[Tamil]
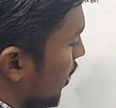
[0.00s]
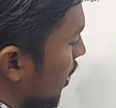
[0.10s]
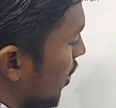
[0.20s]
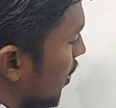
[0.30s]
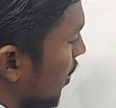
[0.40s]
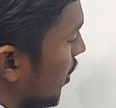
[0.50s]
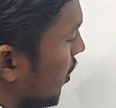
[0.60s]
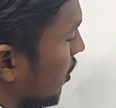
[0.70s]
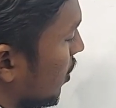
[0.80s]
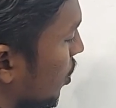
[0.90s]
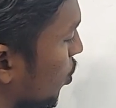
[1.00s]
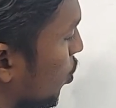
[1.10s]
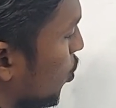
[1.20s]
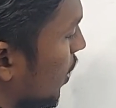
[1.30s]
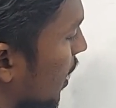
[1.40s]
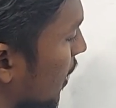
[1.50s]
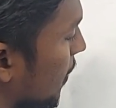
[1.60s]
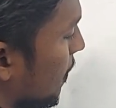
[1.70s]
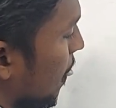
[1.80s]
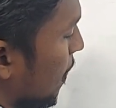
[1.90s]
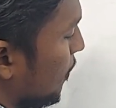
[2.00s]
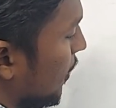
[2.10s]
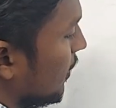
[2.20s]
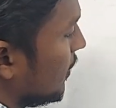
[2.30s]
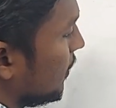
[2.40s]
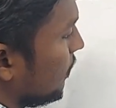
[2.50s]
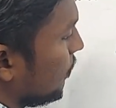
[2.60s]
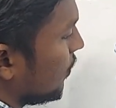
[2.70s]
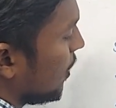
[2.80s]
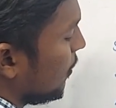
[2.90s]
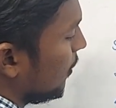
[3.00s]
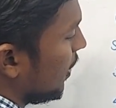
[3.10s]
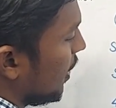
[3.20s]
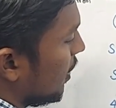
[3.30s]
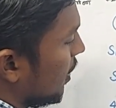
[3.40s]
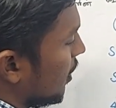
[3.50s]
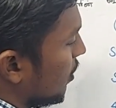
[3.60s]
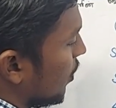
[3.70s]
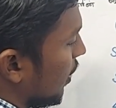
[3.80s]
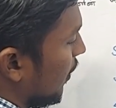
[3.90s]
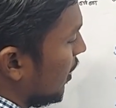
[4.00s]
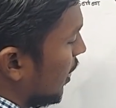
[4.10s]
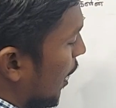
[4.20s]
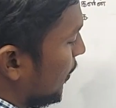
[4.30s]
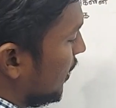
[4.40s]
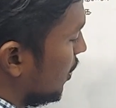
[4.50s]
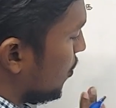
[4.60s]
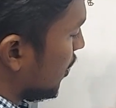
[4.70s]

பை ரெண்டு டூ ஏ ப்ளஸ் டென் டி ஓகேவா அப்போ இது இந்த